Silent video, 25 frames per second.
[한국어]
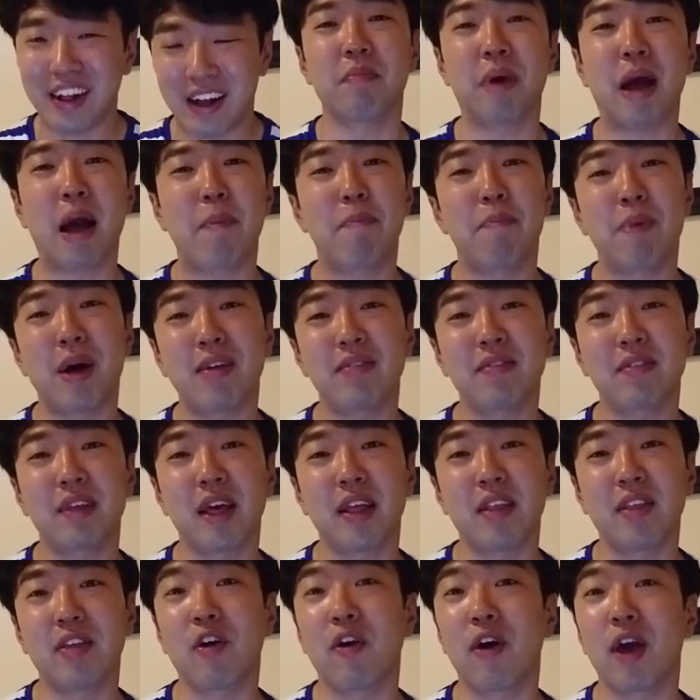막
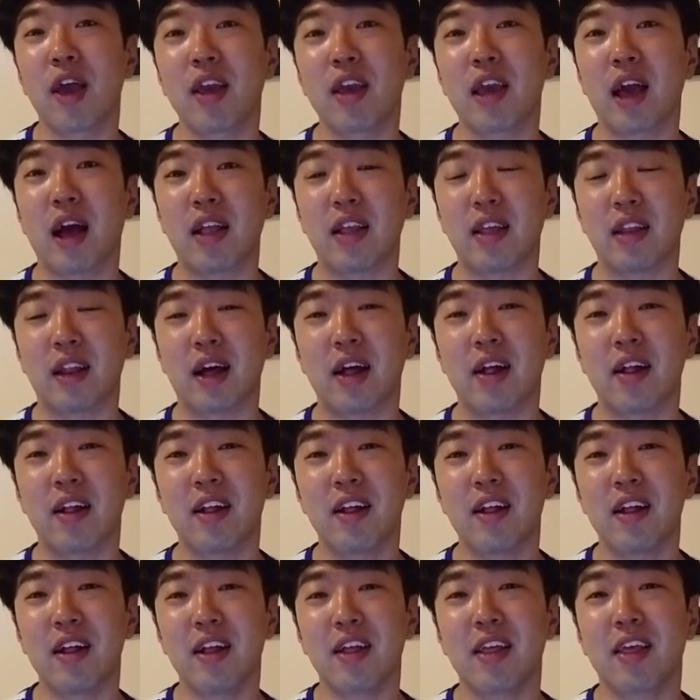빡센 여행이 아니라
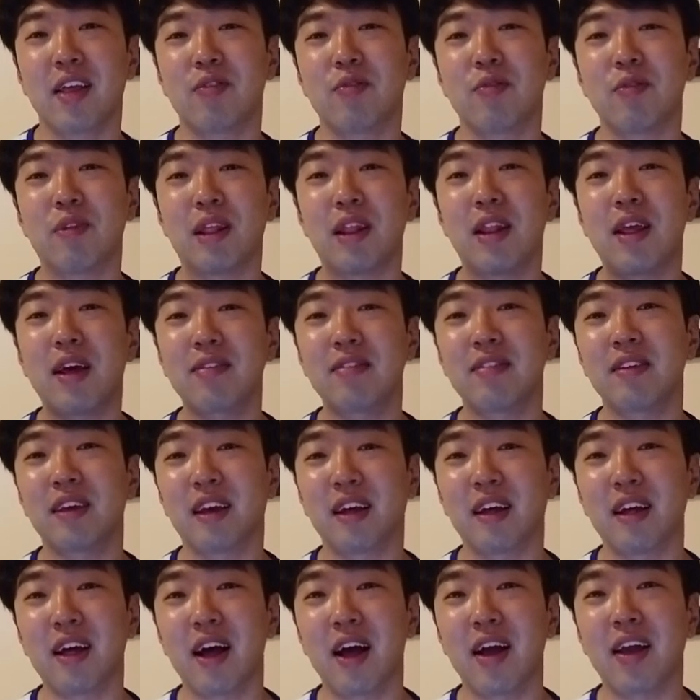좀
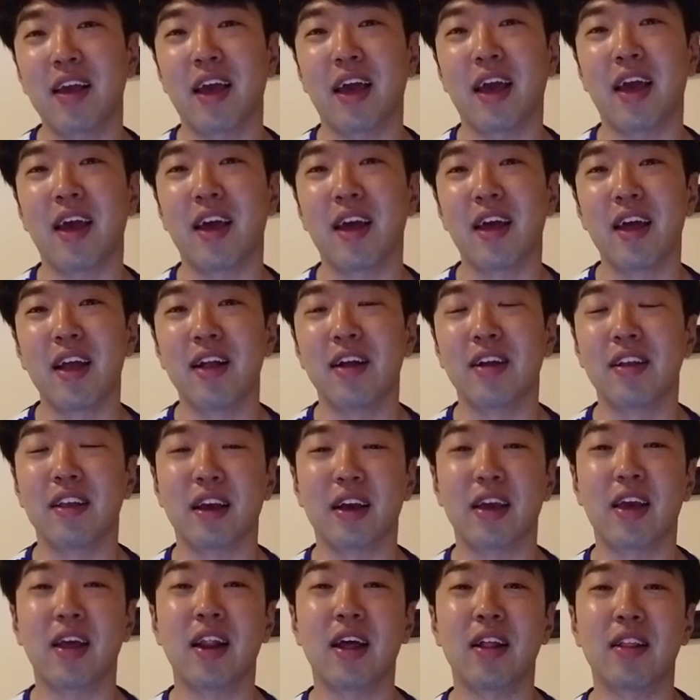릴렉싱하게
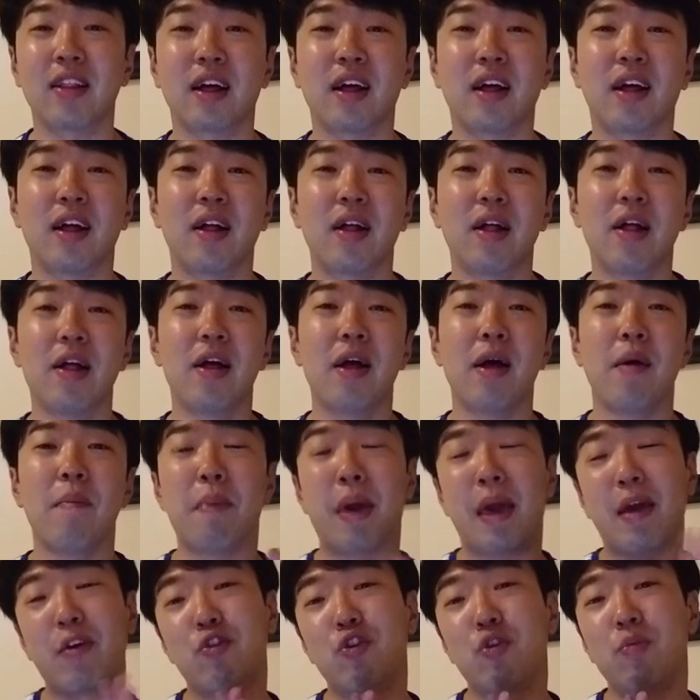그냥 캐나다
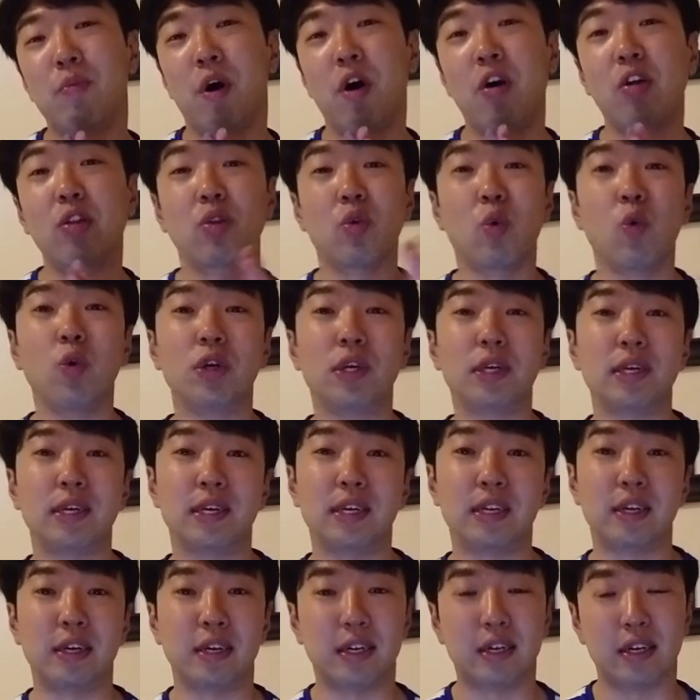밴쿠버
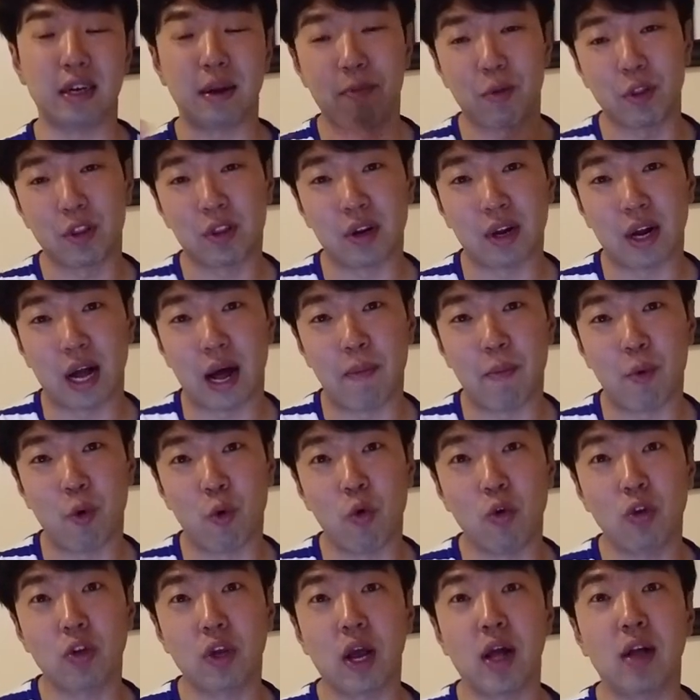도시를 한번 들어가
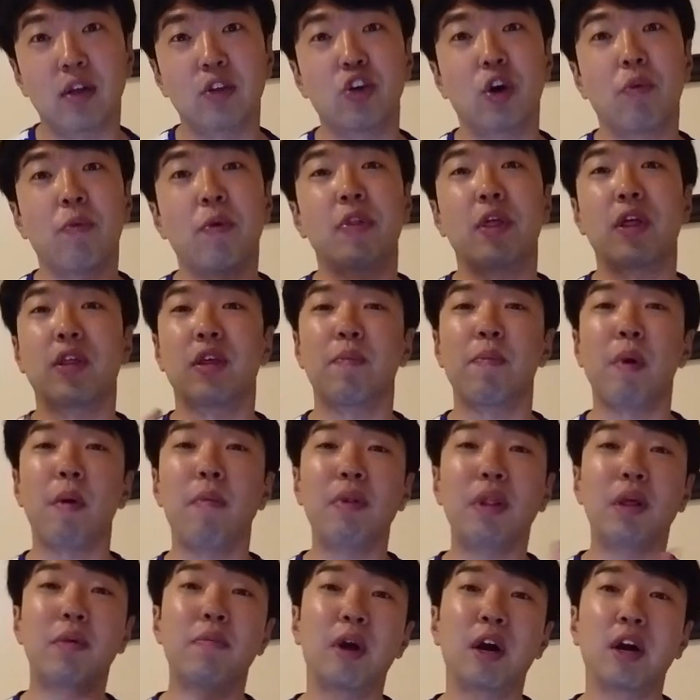보고 제가 저번에 이제
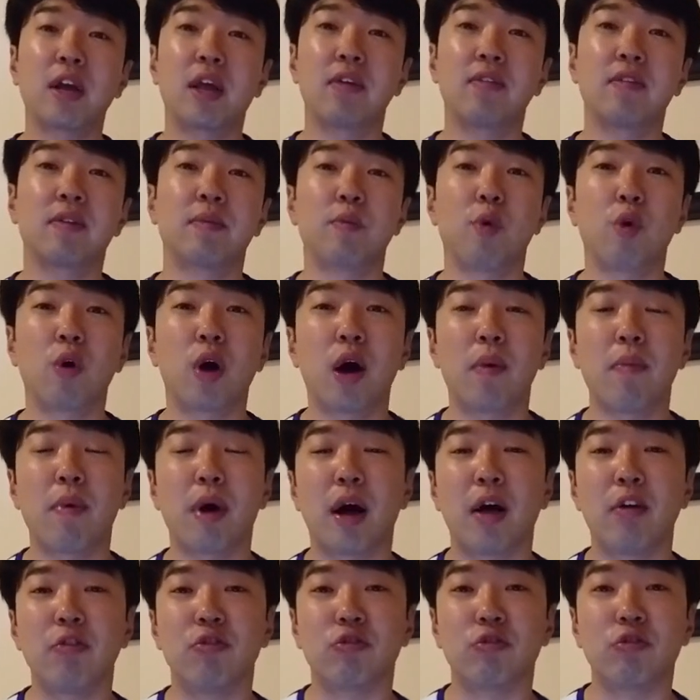퍼블릭 마켓을 못
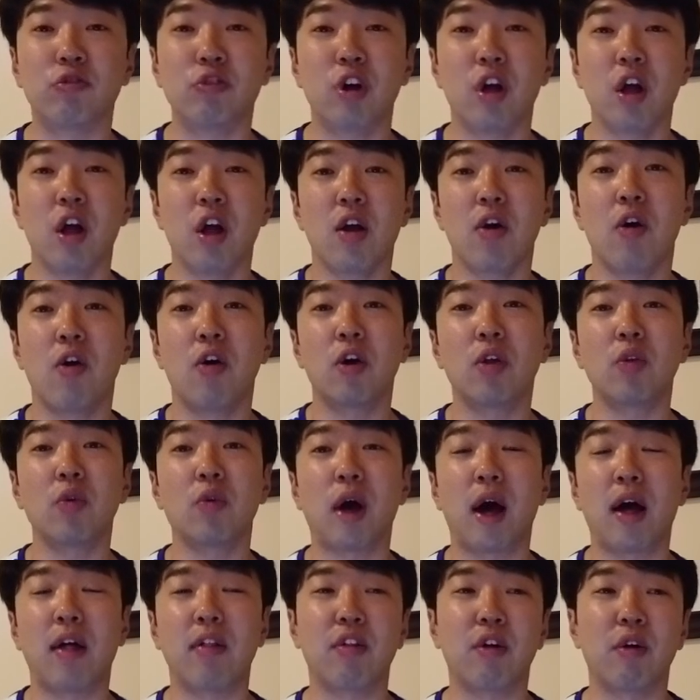가봐가지고 거기도
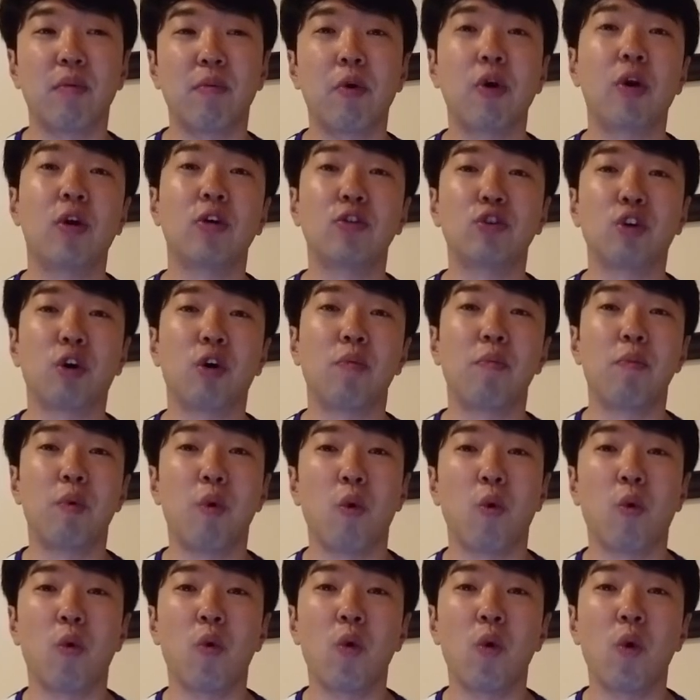가서 뭐 이것저것
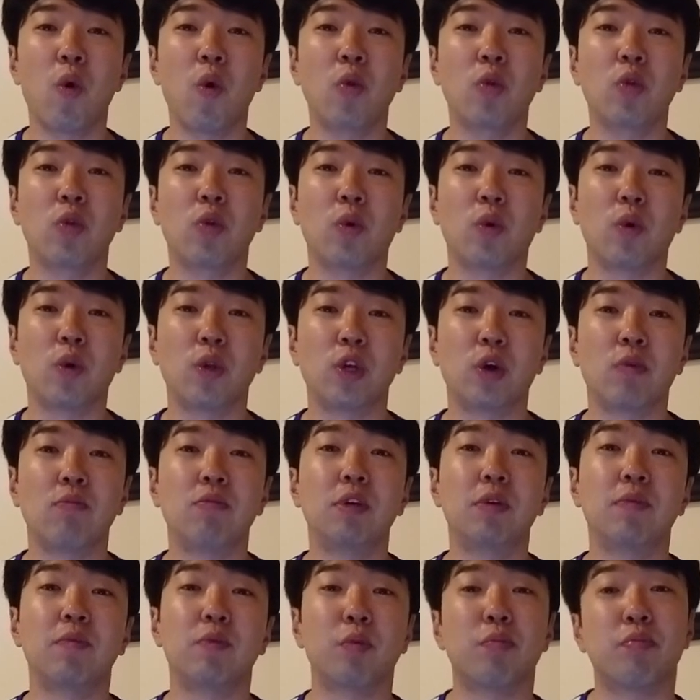보고 또
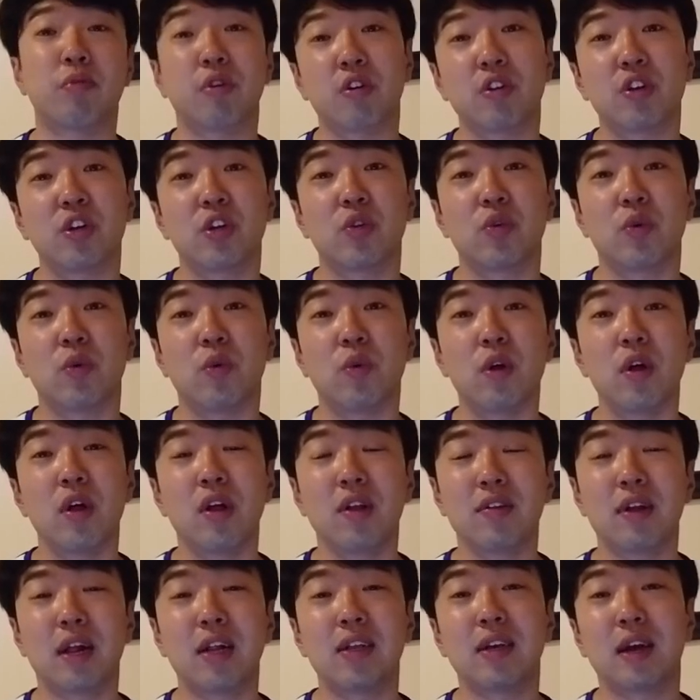점심도 브런치도
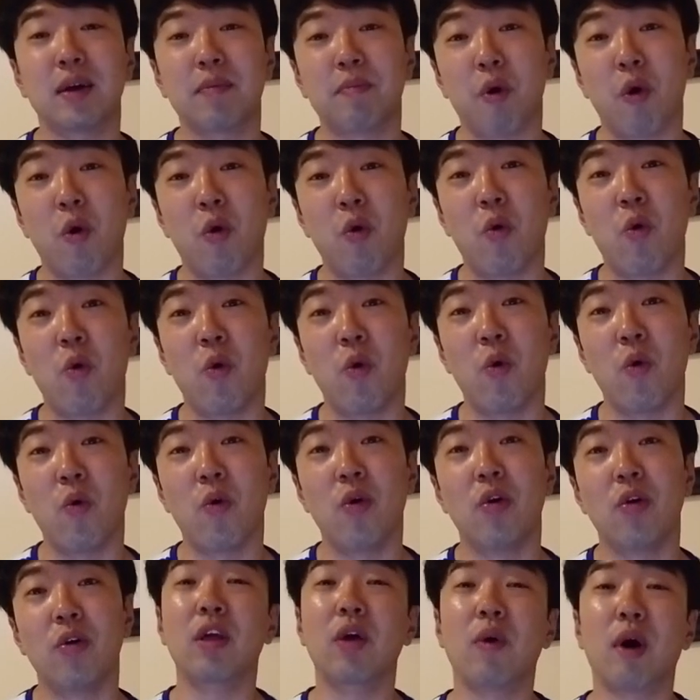살짝 먹고
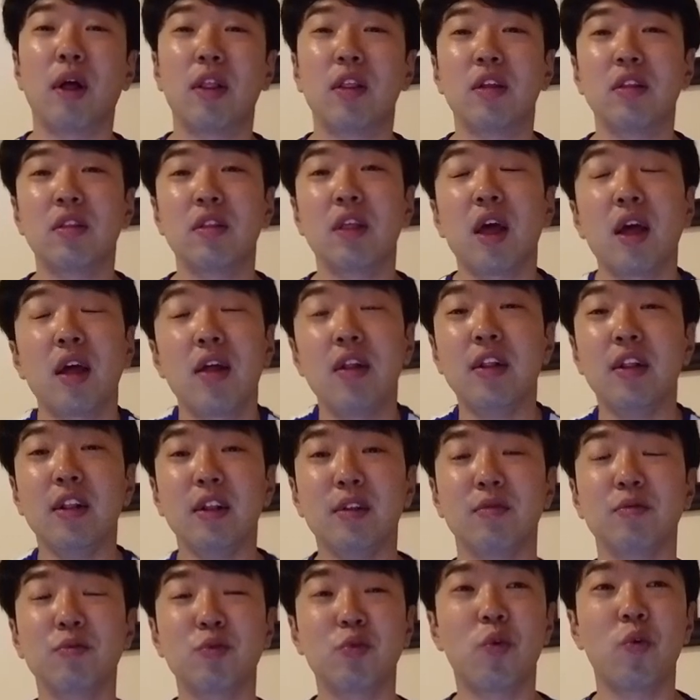이렇게 왔는데
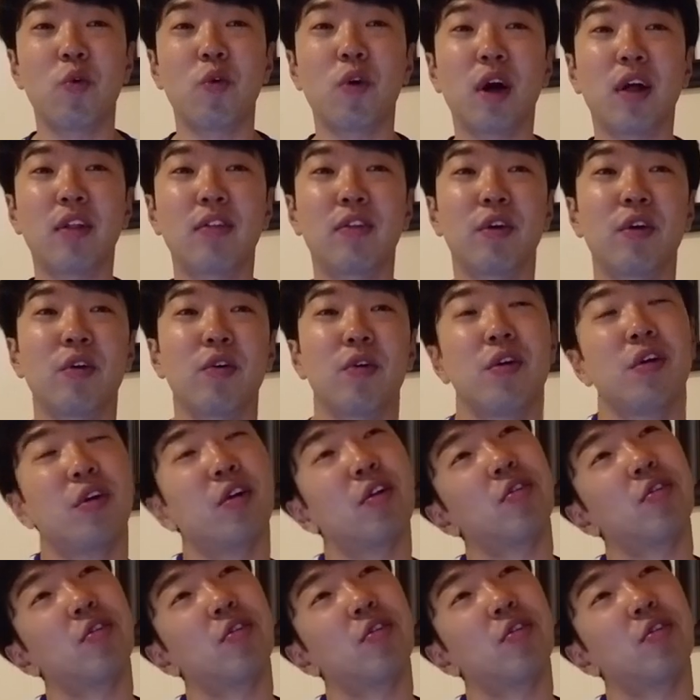좀 좋은 것 같아요.